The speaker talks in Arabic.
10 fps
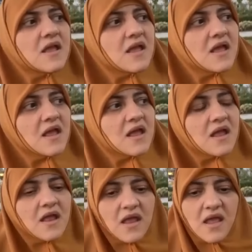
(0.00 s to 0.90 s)

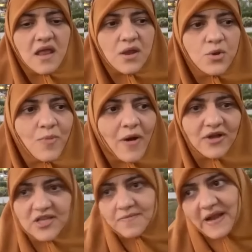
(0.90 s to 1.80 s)
إيه إيه نبقى
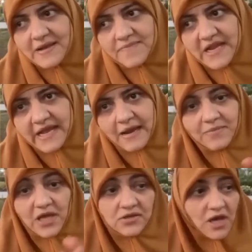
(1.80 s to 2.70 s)
واخدين بالنا من
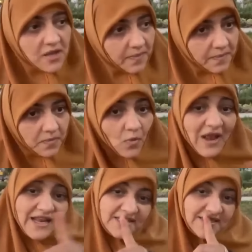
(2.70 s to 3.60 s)
الكلام ده طيب
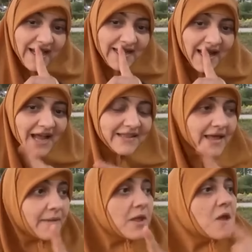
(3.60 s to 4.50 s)
ولا نستعين
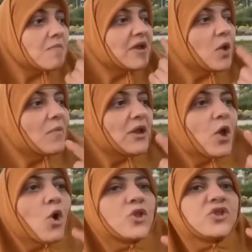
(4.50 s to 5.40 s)
حتى ما
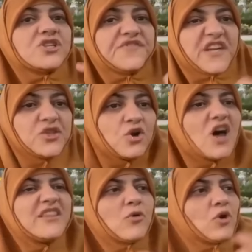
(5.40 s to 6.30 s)
نحطش في
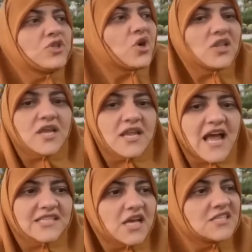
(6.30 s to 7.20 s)
اعتقادك واعتقاد
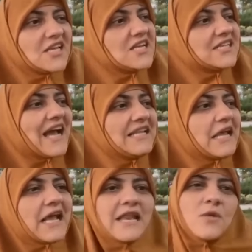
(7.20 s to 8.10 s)
الناس اصل اللي
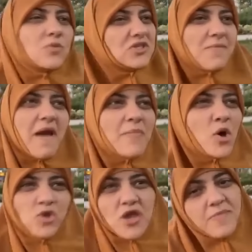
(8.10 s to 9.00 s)
ساعدني اتجنن مسلم بقى
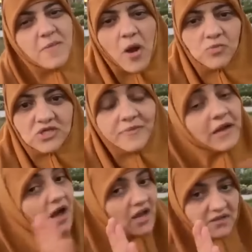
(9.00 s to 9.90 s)
ما هو طيبين ما هو
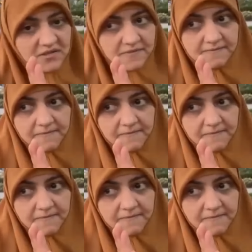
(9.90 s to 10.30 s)
مسلمين غلط